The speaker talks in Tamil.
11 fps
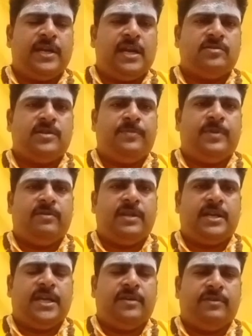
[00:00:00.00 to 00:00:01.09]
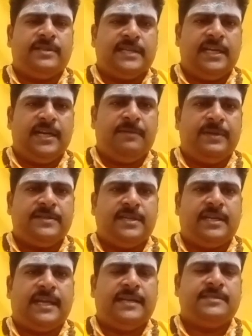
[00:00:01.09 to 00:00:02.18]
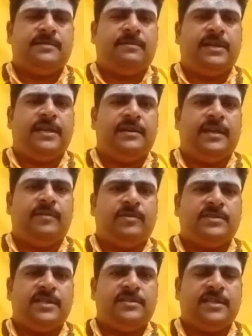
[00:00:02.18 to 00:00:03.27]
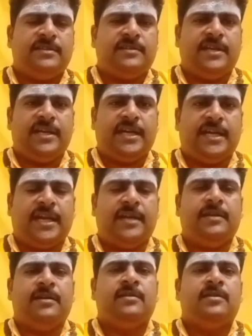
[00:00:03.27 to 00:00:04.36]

ஆலோசனை பெறுவதற்கு என்னுடைய செல்லிட பேசிய நைன் செவன் எயிட் நைன் ஒன் சிக்ஸ் எயிட் த்ரீ நைன் எயிட்